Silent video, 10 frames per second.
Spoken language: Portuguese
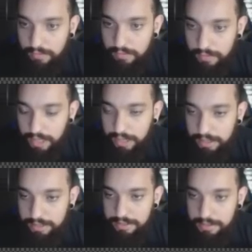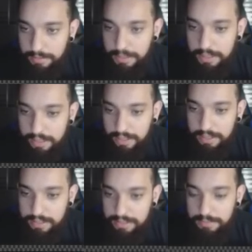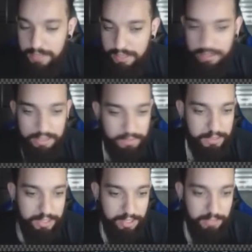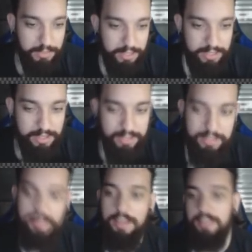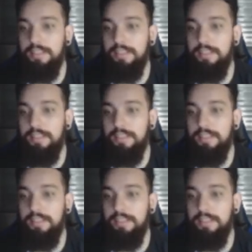Beleza, B3, banana de pijama, descendo as escadas.